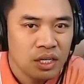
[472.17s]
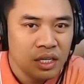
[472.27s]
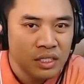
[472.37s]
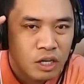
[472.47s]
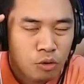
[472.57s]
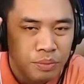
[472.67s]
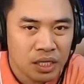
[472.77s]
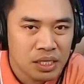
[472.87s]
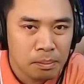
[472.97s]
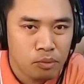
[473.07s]
sa loob ng
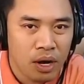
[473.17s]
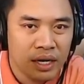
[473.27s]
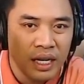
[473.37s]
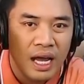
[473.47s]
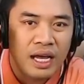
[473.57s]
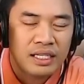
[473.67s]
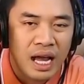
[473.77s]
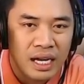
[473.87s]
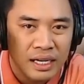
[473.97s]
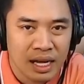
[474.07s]
isang buwan at
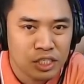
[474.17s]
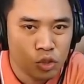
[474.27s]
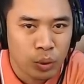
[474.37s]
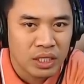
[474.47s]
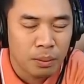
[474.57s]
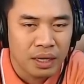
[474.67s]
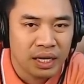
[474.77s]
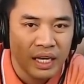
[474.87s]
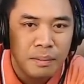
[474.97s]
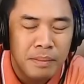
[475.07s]
ang last week naman
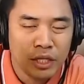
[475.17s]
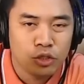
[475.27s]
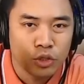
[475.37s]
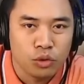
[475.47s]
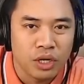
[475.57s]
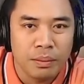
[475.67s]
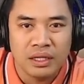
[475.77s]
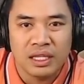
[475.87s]
ay ang major tournament.